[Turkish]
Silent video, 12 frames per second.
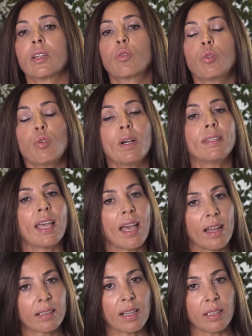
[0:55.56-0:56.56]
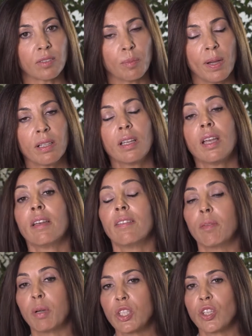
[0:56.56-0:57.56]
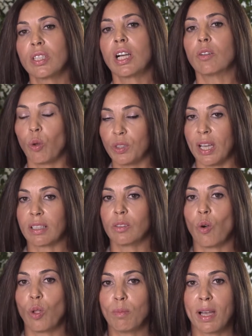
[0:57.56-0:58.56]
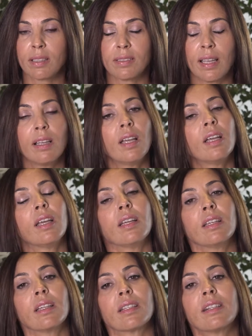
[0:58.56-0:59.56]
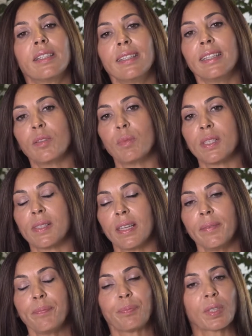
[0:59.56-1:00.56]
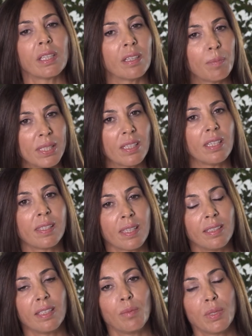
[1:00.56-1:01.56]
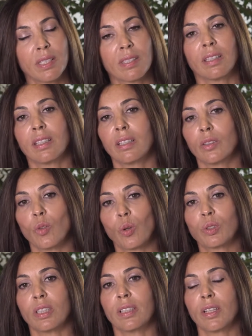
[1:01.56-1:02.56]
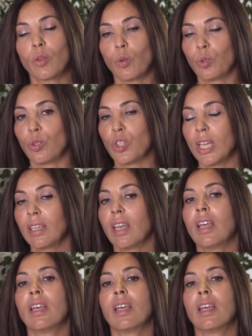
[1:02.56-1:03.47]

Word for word: kuruma değer katmak ve başarı odaklı olmak da kariyerimizde bizi istediğimiz noktalara götürecek